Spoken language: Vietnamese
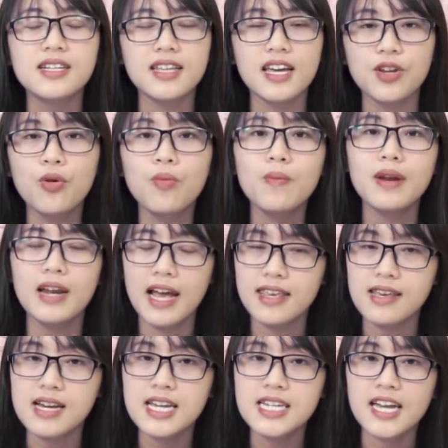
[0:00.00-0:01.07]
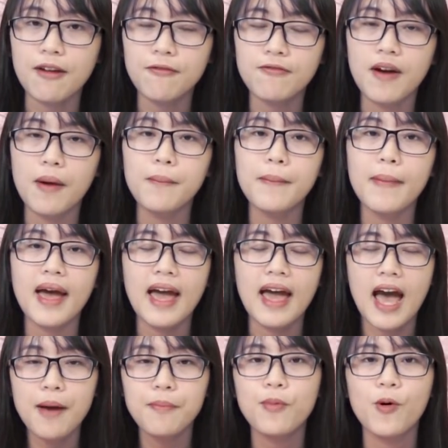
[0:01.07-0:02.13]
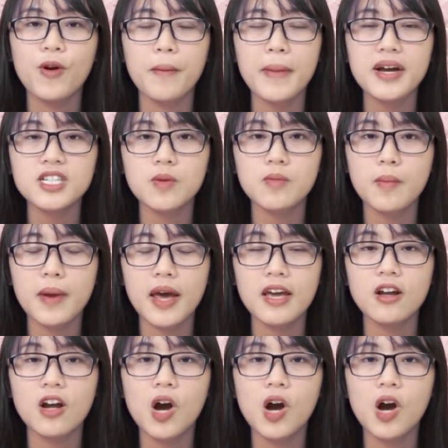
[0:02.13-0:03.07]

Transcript: thì đúng là những cái sản phẩm mà Apple đã mắt trong năm nay